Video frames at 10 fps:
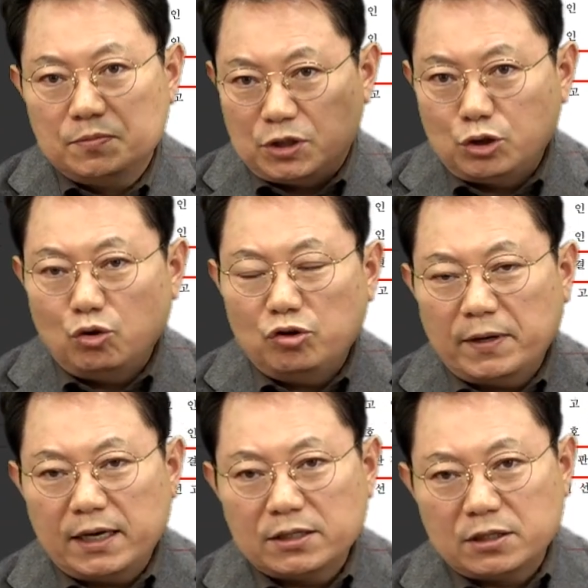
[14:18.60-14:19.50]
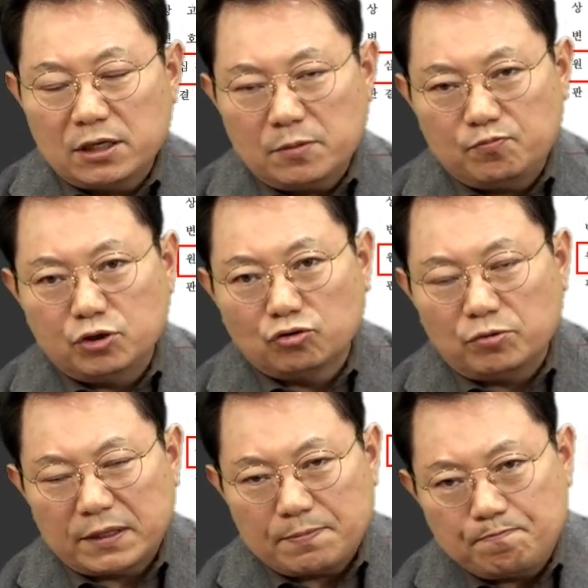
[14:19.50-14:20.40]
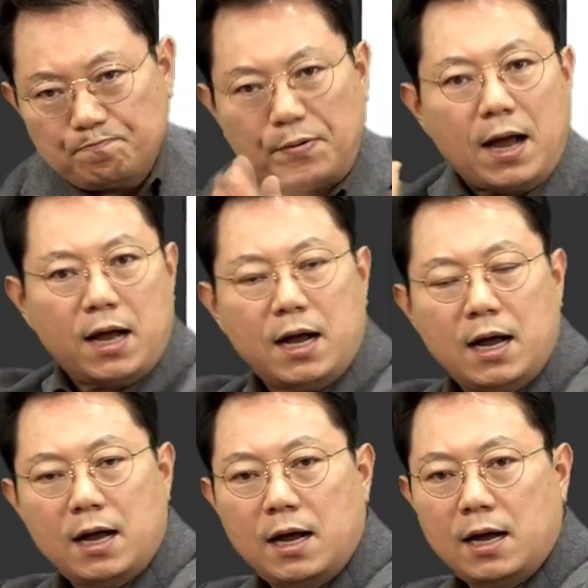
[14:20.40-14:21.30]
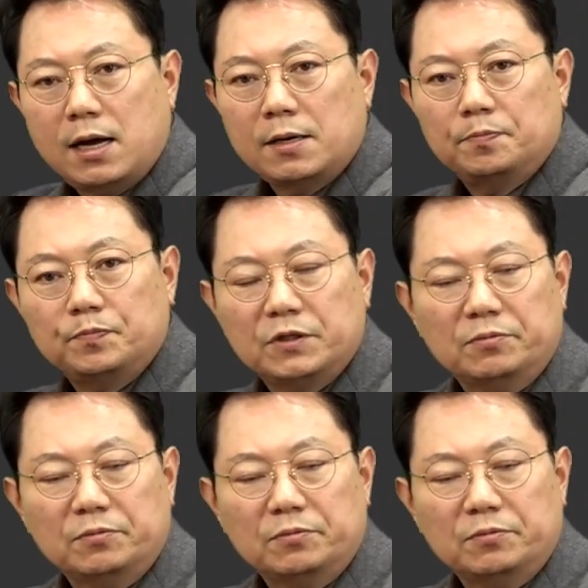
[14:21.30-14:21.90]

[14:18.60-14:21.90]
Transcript: 신호 위반에서 부정출발해 빵!